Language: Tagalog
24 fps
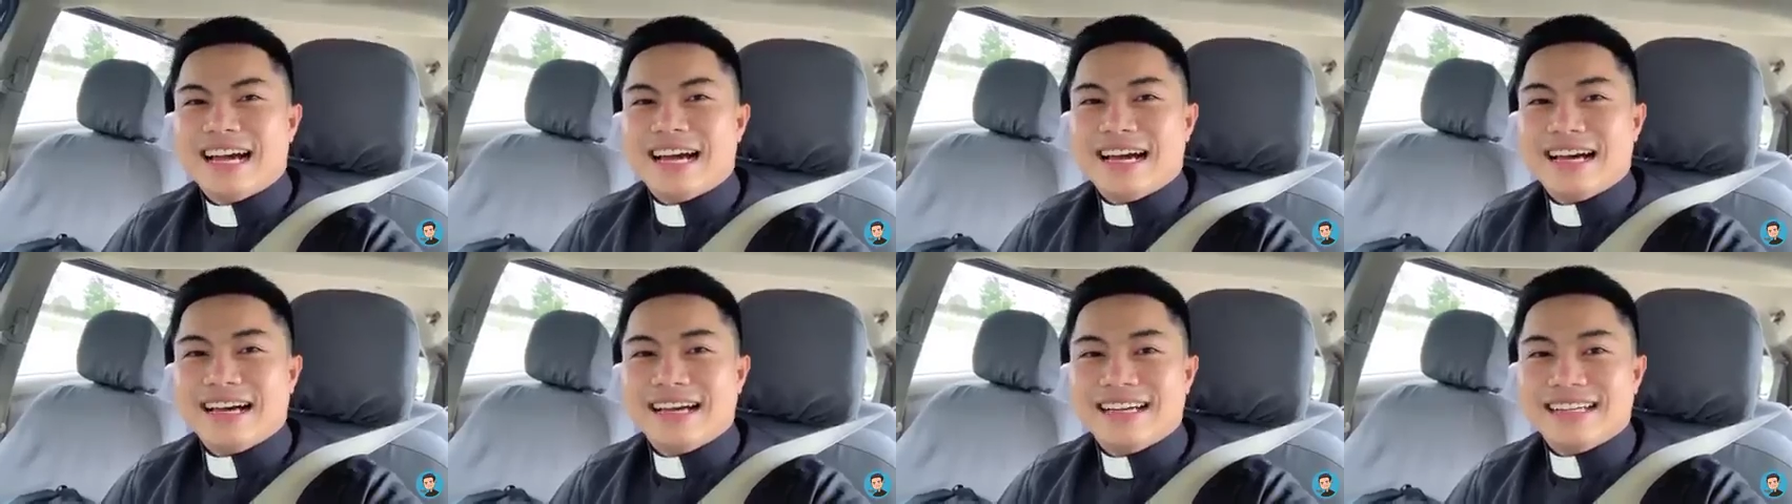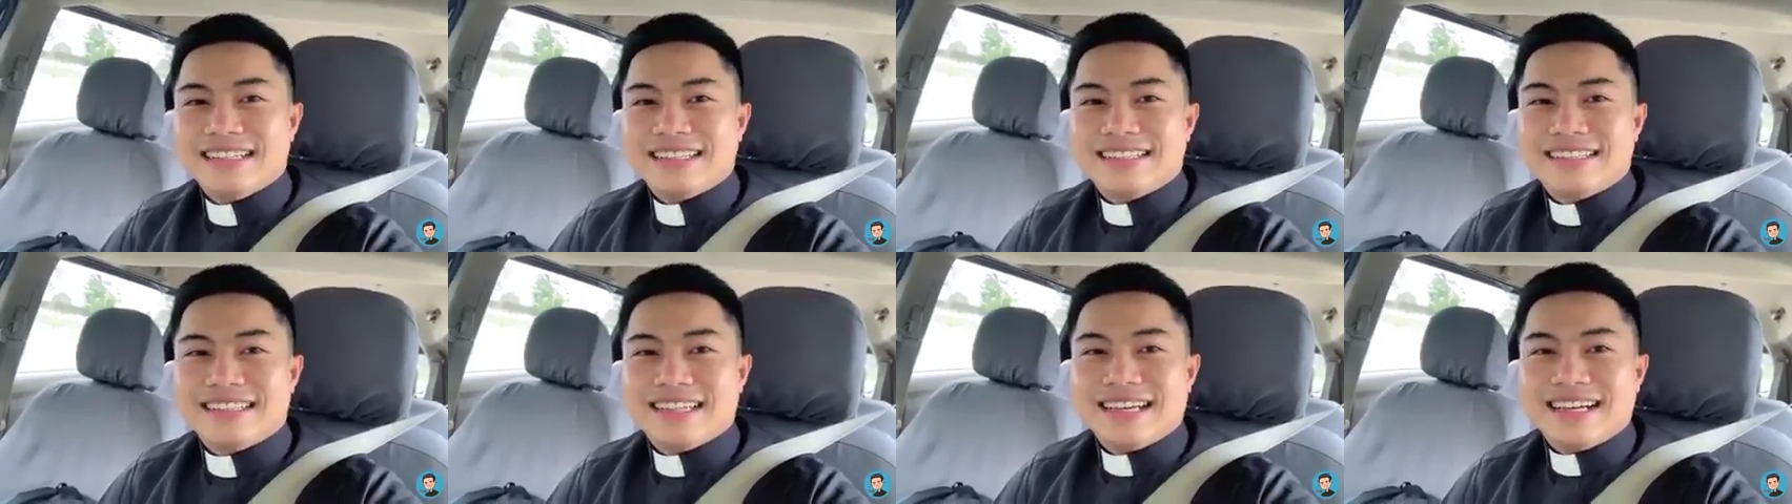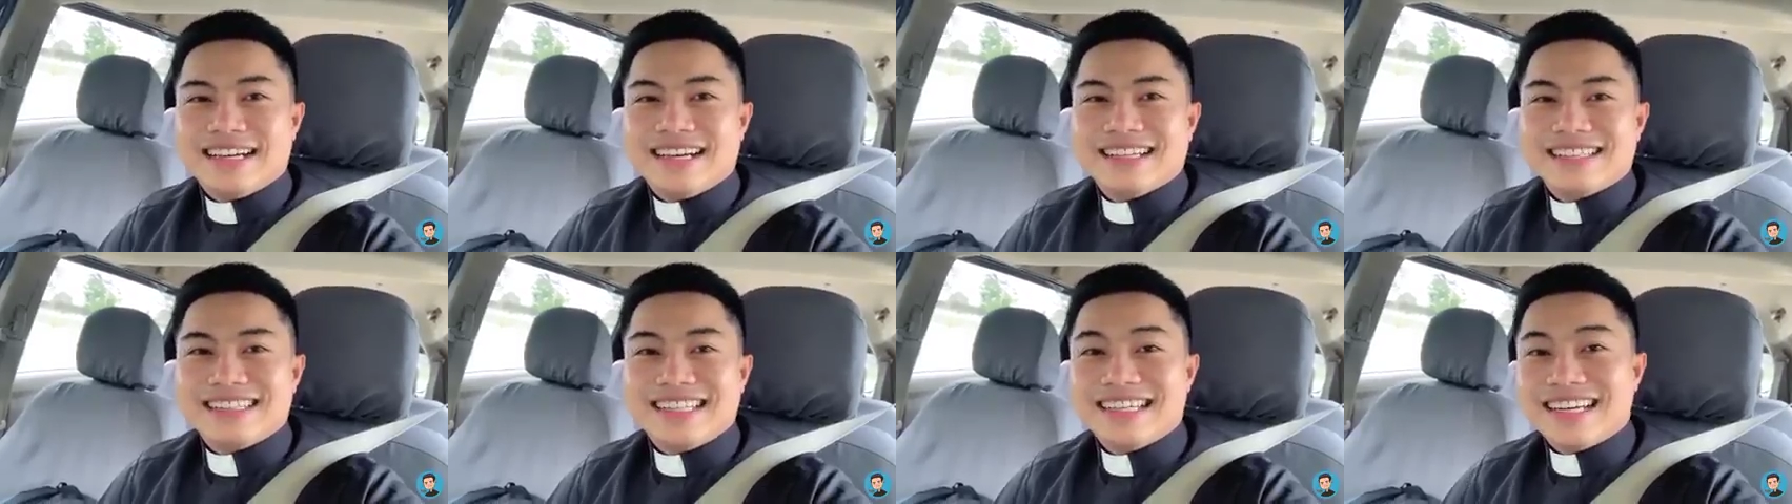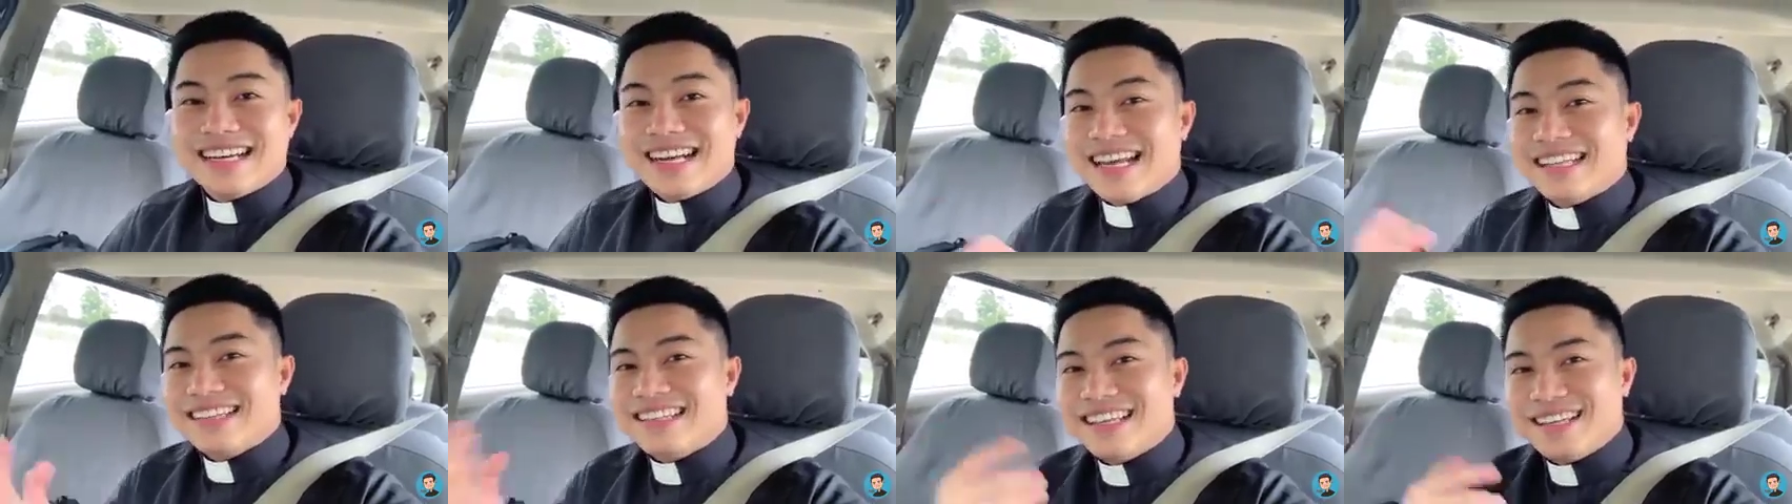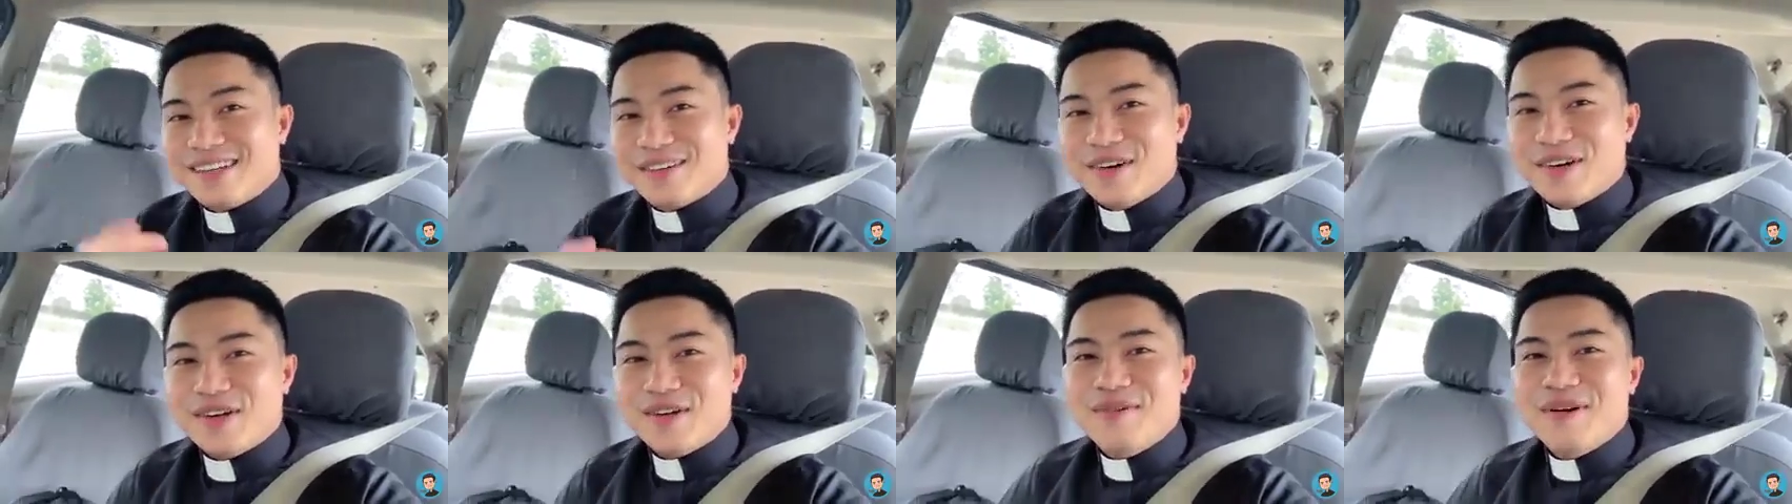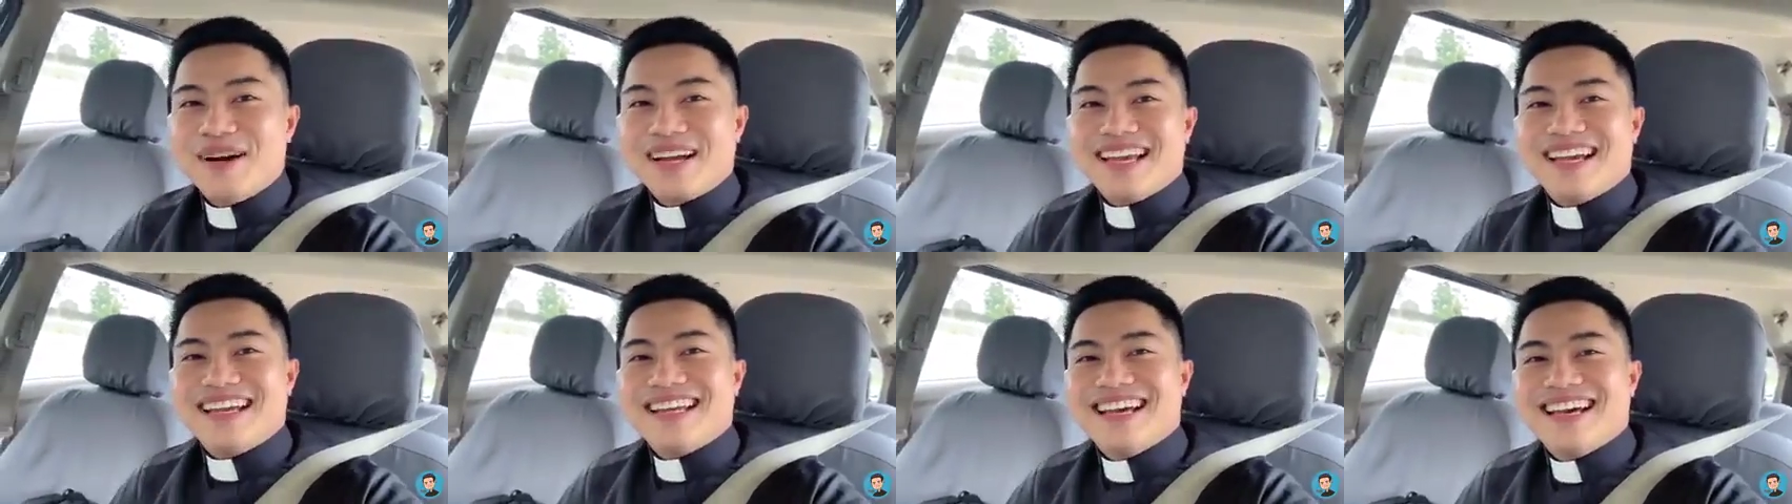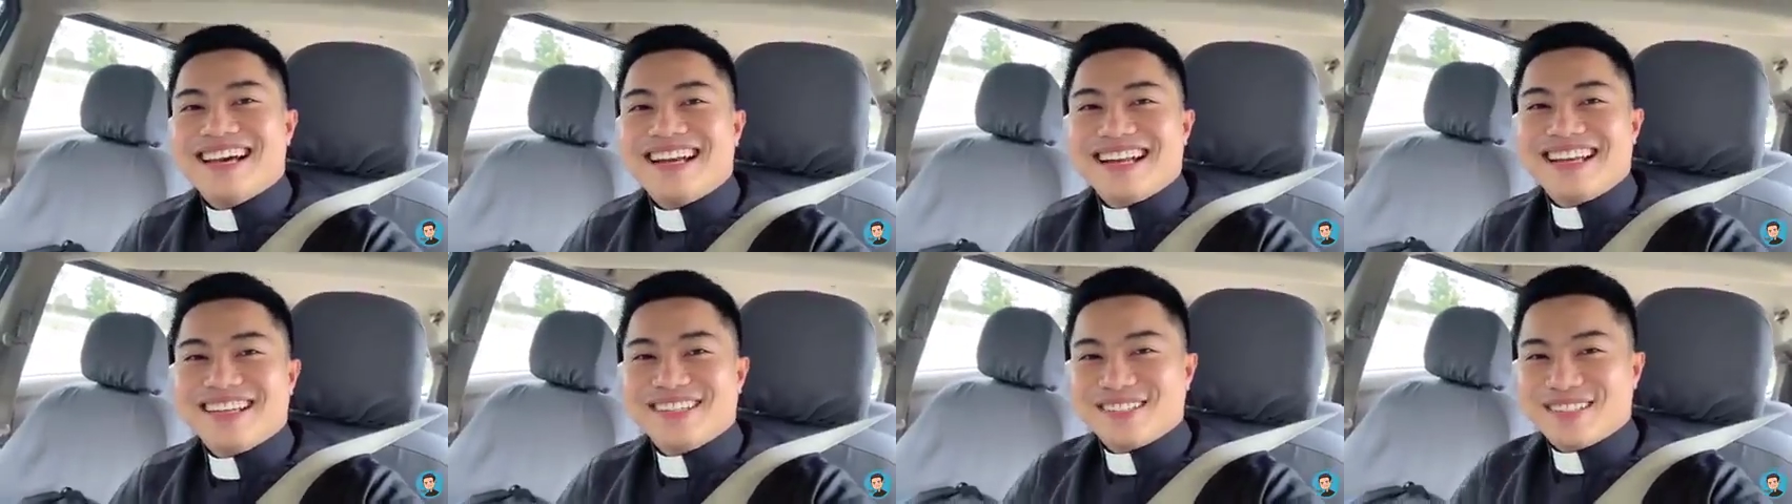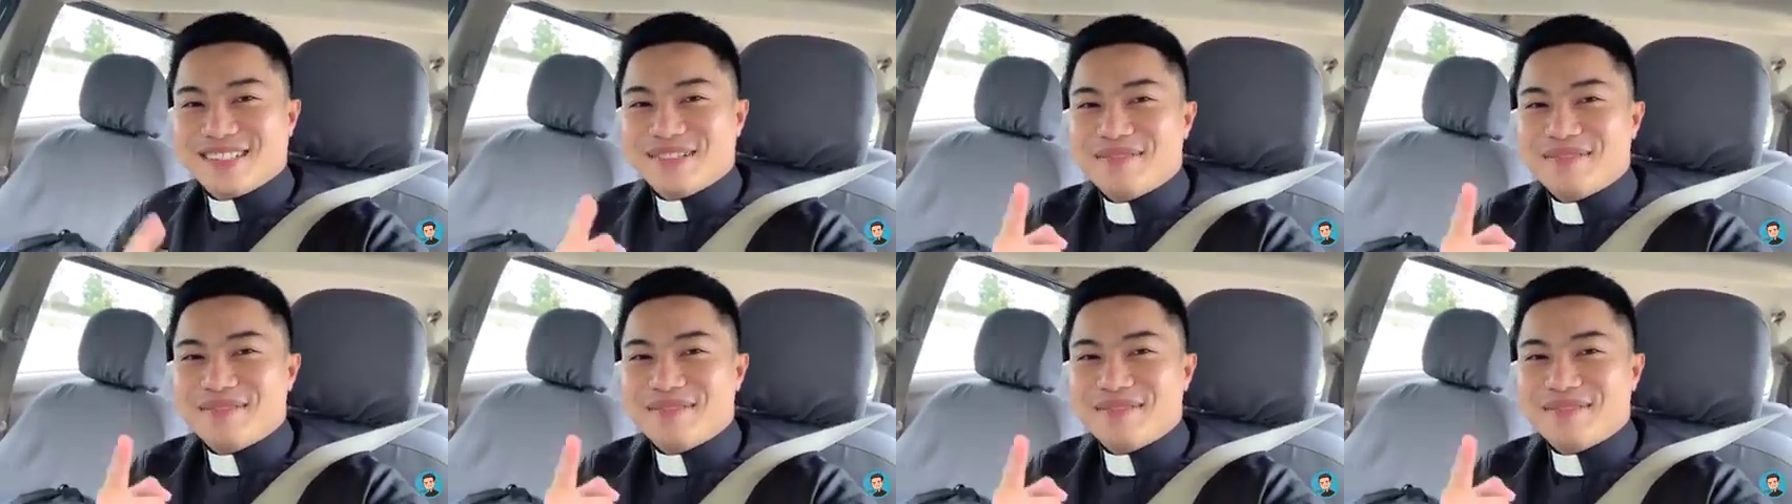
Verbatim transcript: At uh, tingnan natin kung anong mangyayari.